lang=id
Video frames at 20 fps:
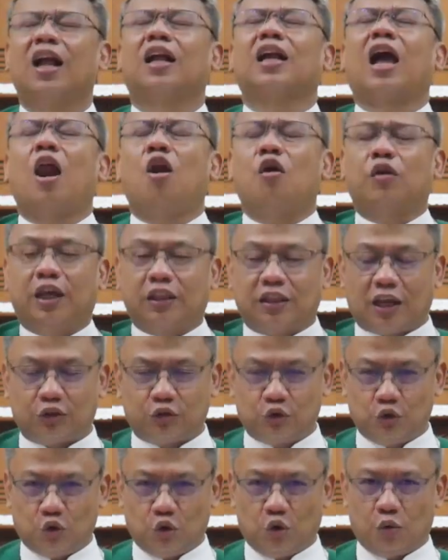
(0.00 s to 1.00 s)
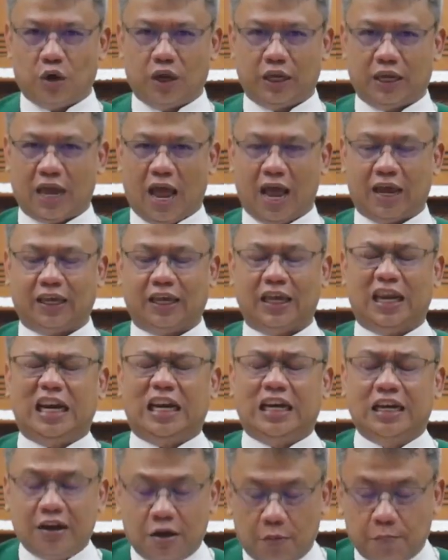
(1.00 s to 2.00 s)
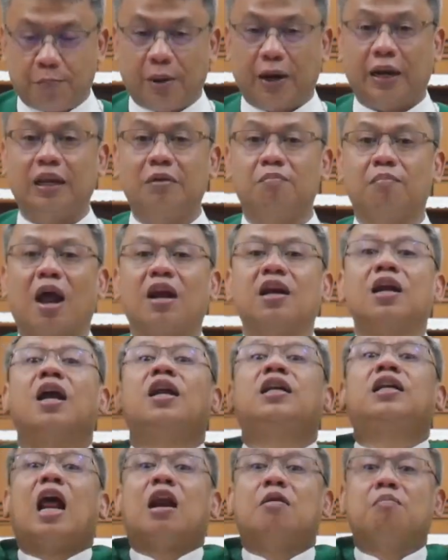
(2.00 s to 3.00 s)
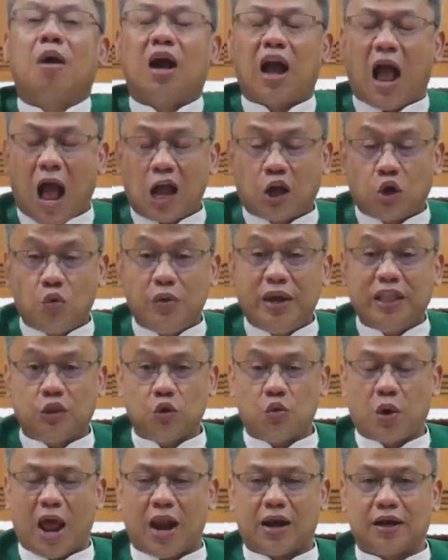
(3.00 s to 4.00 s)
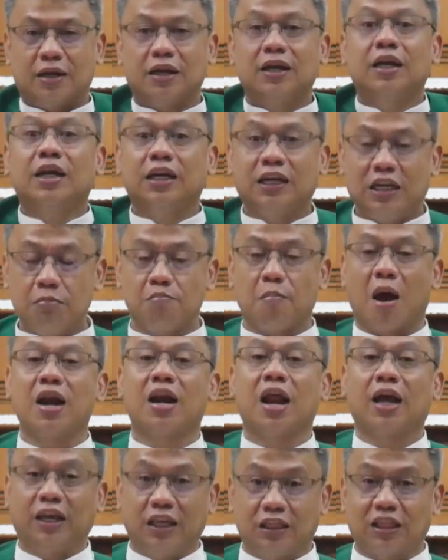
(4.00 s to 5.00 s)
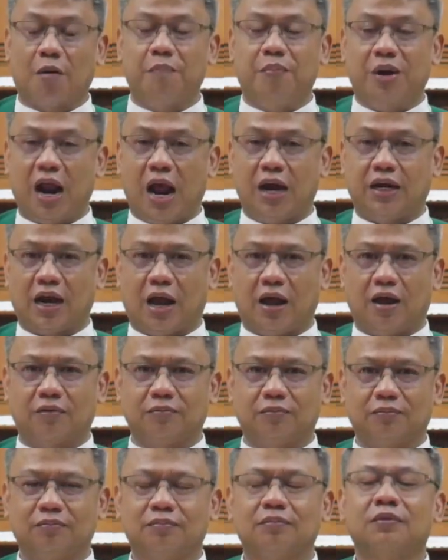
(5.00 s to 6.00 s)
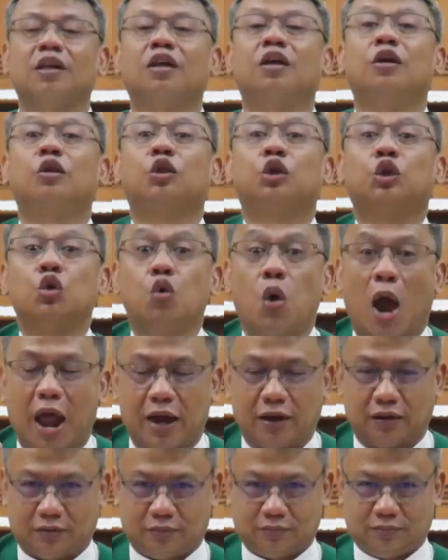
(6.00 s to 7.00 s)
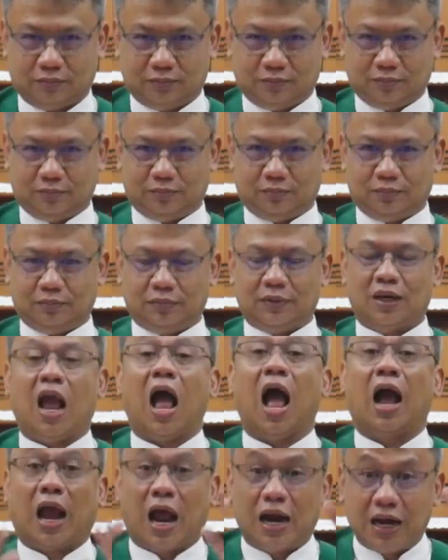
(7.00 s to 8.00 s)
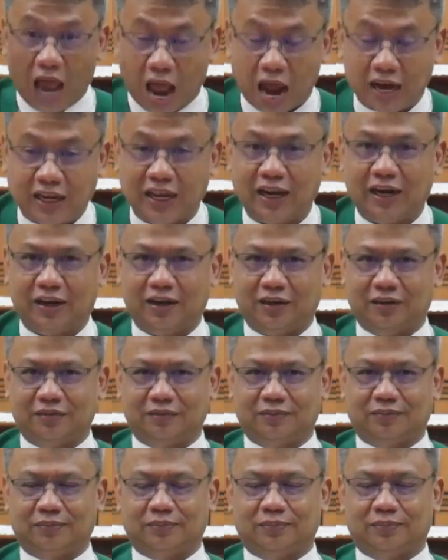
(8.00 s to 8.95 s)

kalau kita sungguh yakin beriman dan mengakui Tuhan di mana kita berada Tuhan akan hadir